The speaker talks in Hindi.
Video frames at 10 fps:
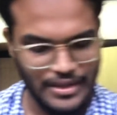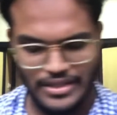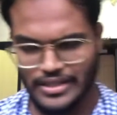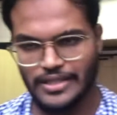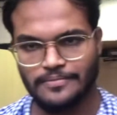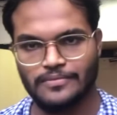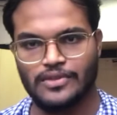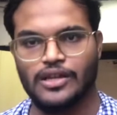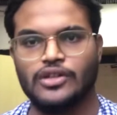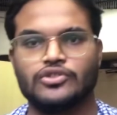ठीक है
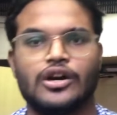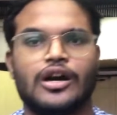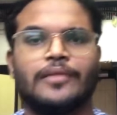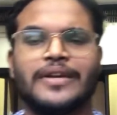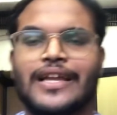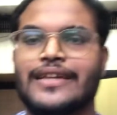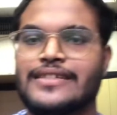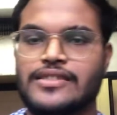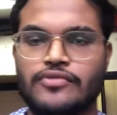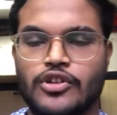तो अभी के लिए
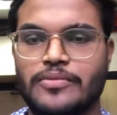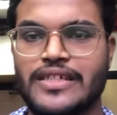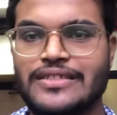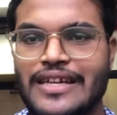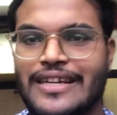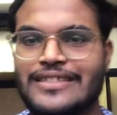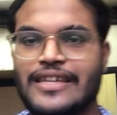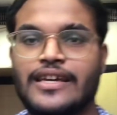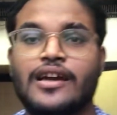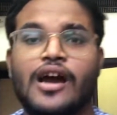इस वीडियो में इतना ही रखते
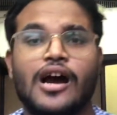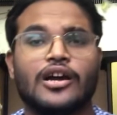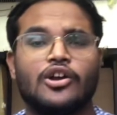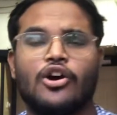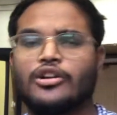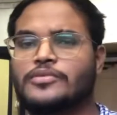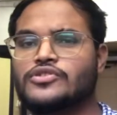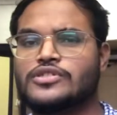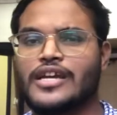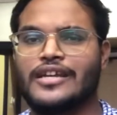हैं अगर और भी
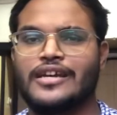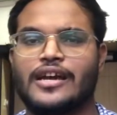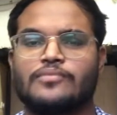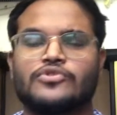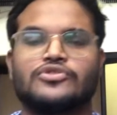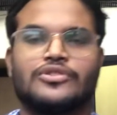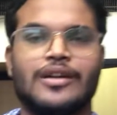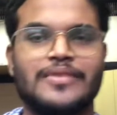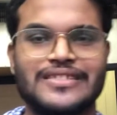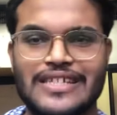कुछ कहना है आपको तो
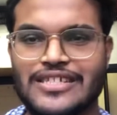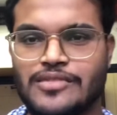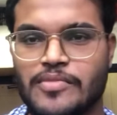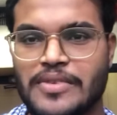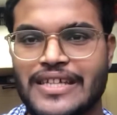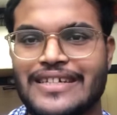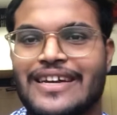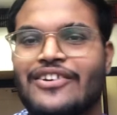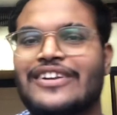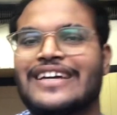कमेंट सेक्शन में बताइए
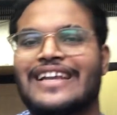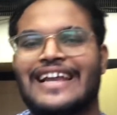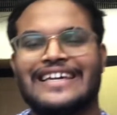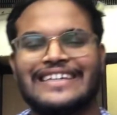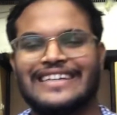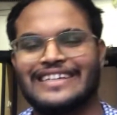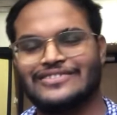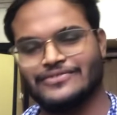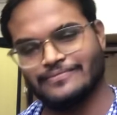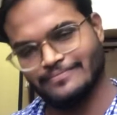और अगर लाइक करना है
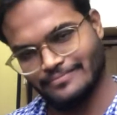तो